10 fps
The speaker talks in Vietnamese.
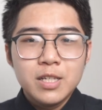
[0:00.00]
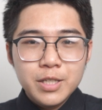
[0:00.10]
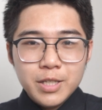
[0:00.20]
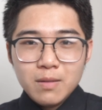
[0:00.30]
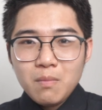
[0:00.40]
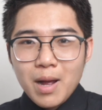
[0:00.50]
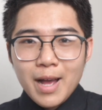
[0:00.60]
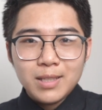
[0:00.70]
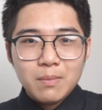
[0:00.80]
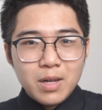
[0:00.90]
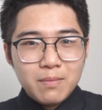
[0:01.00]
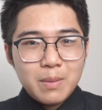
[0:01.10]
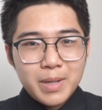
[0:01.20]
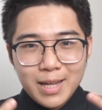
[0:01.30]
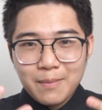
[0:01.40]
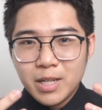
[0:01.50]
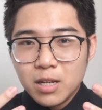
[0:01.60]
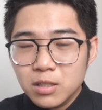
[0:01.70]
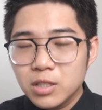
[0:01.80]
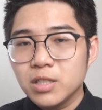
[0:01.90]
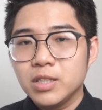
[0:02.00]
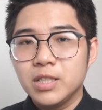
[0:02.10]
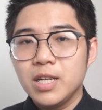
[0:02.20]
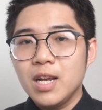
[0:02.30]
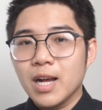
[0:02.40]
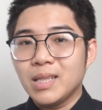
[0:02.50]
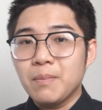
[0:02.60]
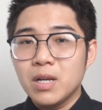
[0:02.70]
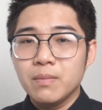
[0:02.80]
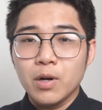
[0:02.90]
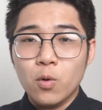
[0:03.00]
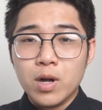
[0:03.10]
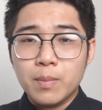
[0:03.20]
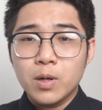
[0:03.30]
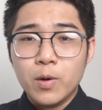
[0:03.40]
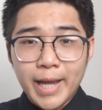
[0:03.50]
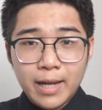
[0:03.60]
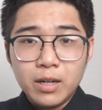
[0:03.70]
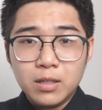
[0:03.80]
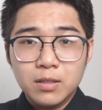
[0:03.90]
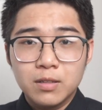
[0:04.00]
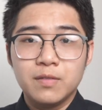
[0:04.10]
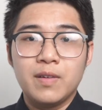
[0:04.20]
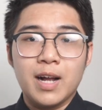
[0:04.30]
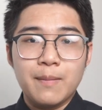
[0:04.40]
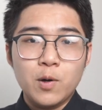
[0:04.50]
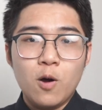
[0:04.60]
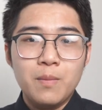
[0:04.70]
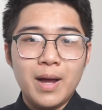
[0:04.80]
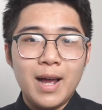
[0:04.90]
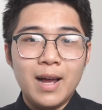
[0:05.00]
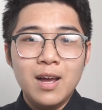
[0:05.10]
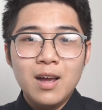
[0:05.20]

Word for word: Nhưng mà cái tấm hình mà mình cảm thấy ưng nhất chính là cái tấm hình của cặp đôi cán đích và cặp đôi mà